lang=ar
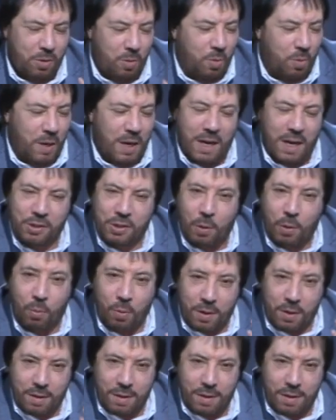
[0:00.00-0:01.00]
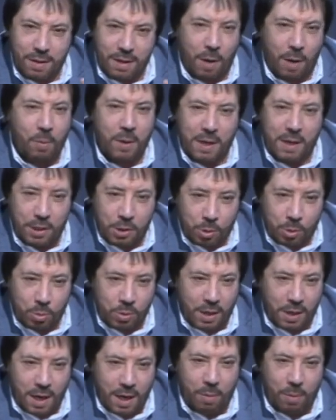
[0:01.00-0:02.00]
ولا اصور لا وي رئيس
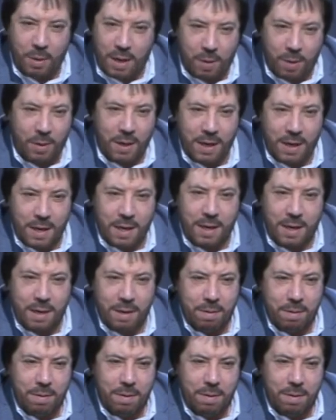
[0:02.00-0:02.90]
الوزراء ولا وي غيره